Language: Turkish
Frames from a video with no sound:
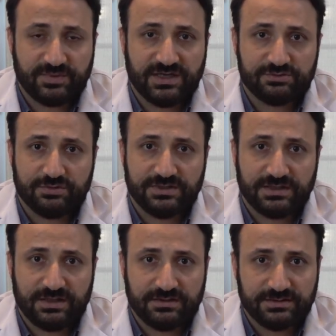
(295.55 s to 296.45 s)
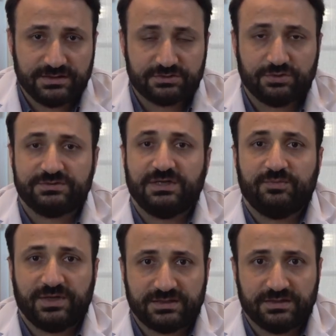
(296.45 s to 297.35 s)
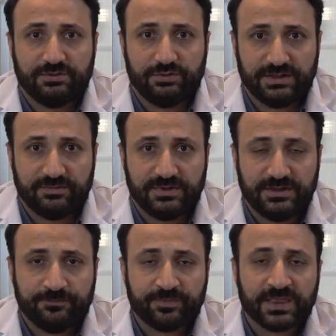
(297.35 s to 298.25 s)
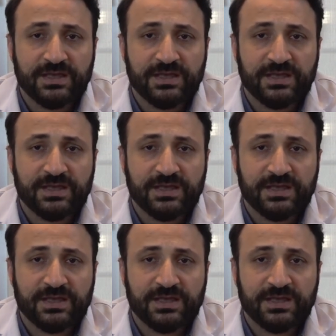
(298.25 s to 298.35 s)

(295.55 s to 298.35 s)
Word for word: Biraz onlara anlayış göstermek de önemli